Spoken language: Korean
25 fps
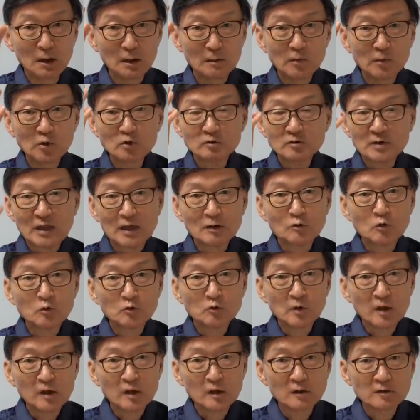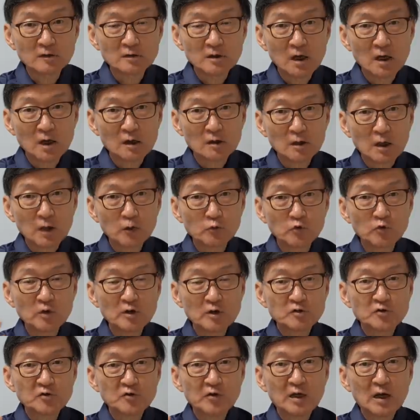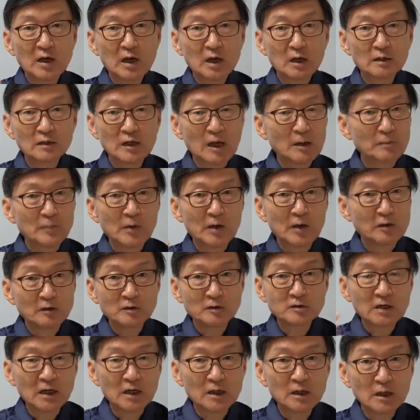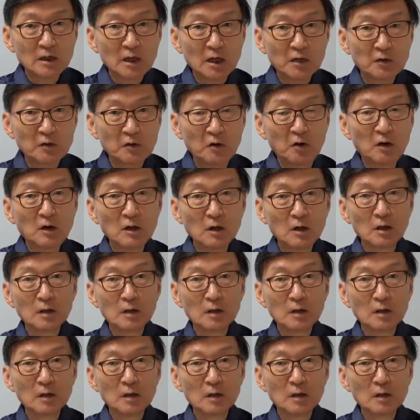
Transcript: 미국 대통령이 결정하거나 USTR 대표 결정하는 게 아니고